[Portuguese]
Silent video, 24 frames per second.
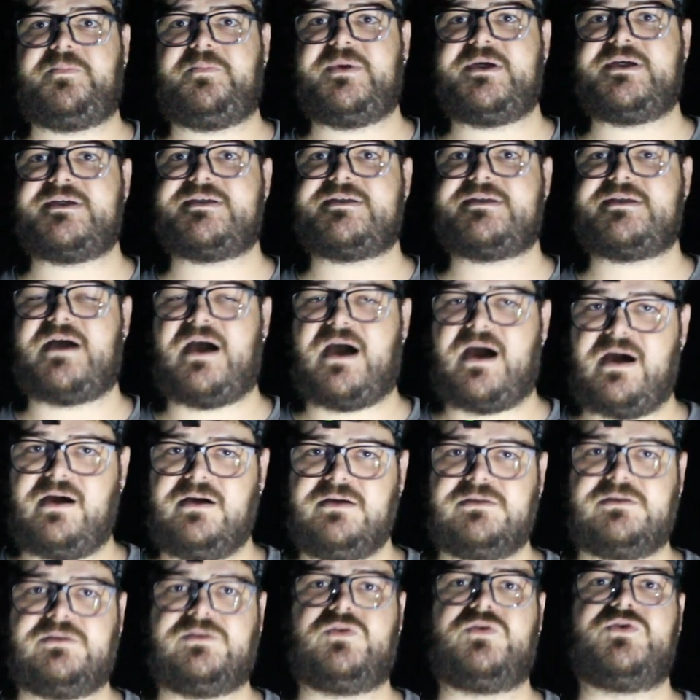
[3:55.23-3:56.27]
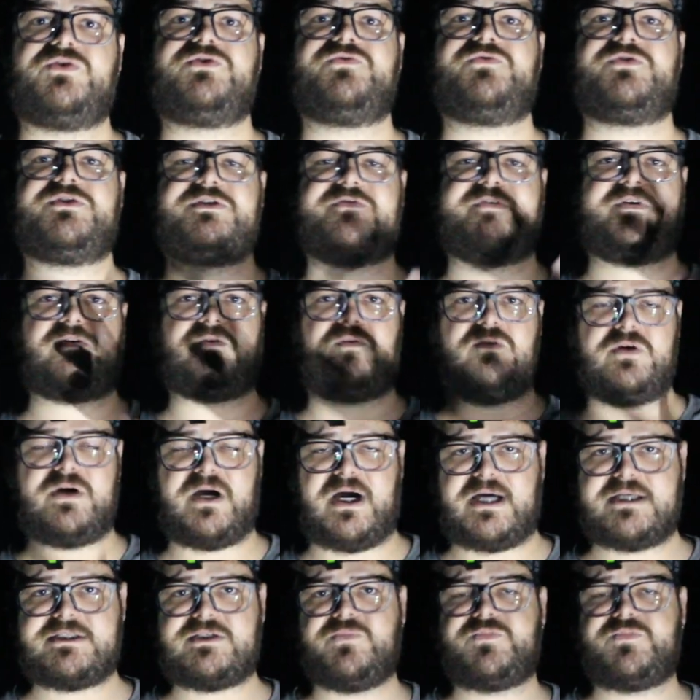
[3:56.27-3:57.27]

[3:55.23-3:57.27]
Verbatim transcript: pensar onde você vai colocar,